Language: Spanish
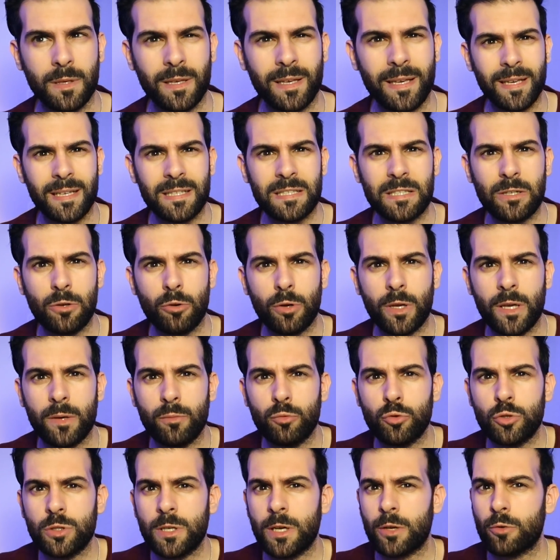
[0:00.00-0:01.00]
¿Qué es lo que
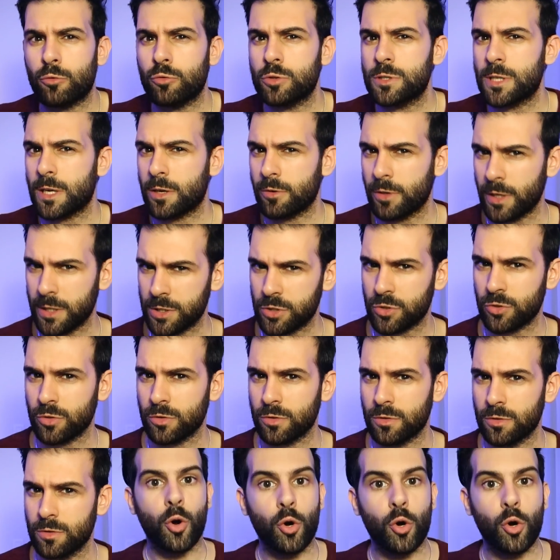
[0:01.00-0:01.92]
busca Rusia con esto?